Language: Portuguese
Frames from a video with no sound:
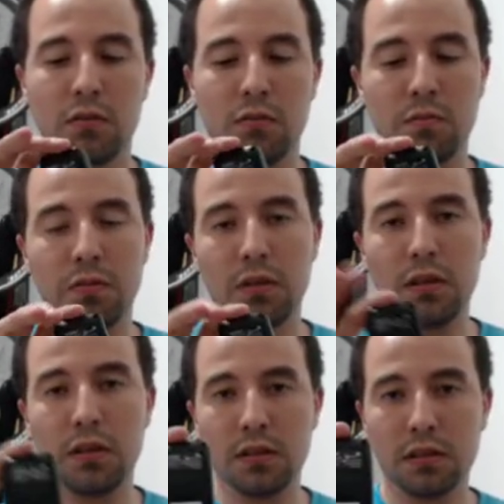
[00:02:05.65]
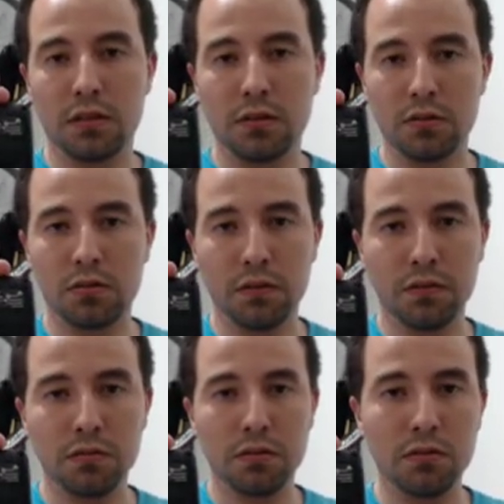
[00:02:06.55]
Um porém interessante, só
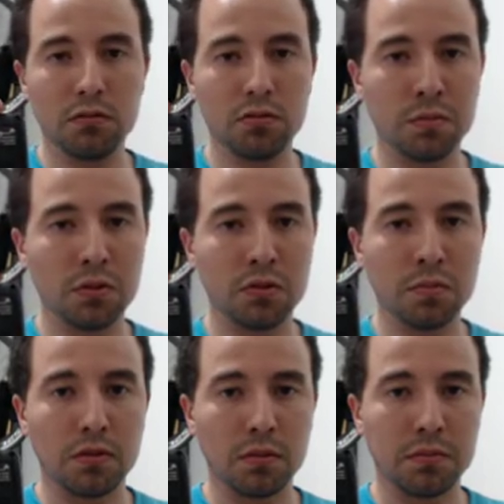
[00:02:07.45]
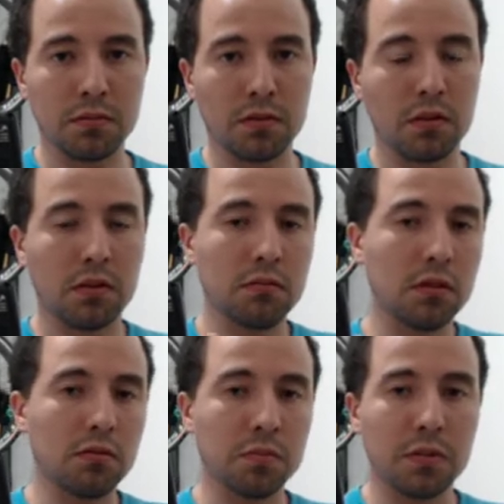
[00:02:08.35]
funciona com suporte próprio, então ele não tem
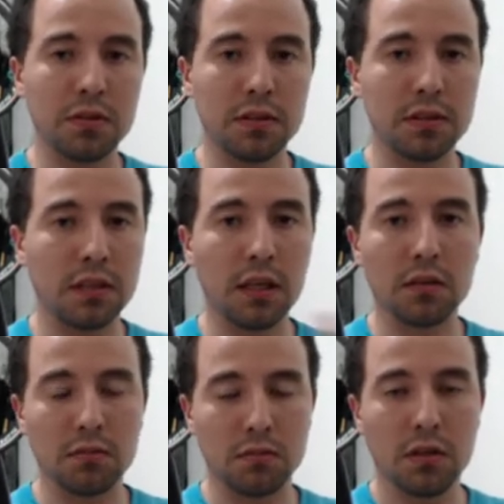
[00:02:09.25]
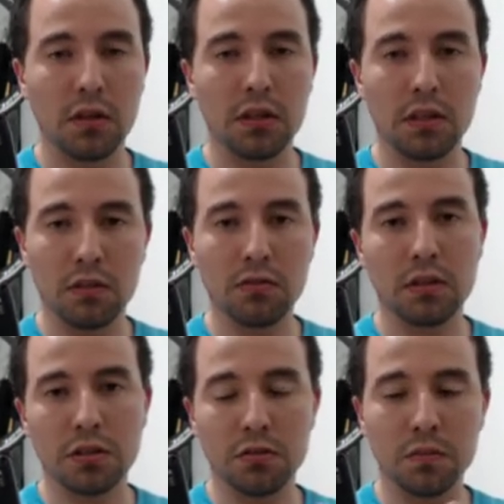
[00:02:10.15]
suporte externo, que não
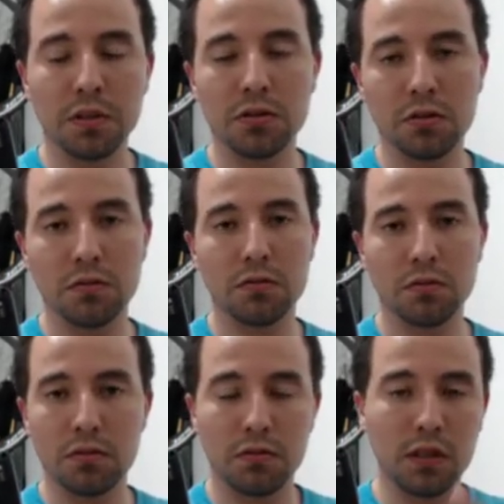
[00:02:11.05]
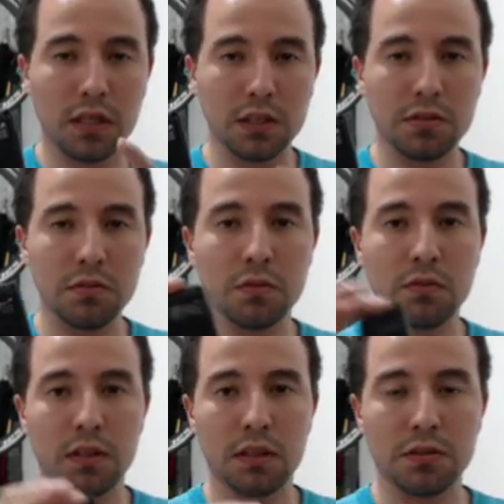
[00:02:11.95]
seja compatível com o seu encaixe de
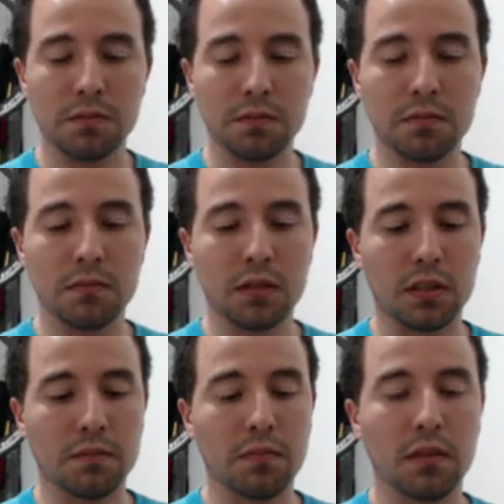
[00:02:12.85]
montagem. Tá?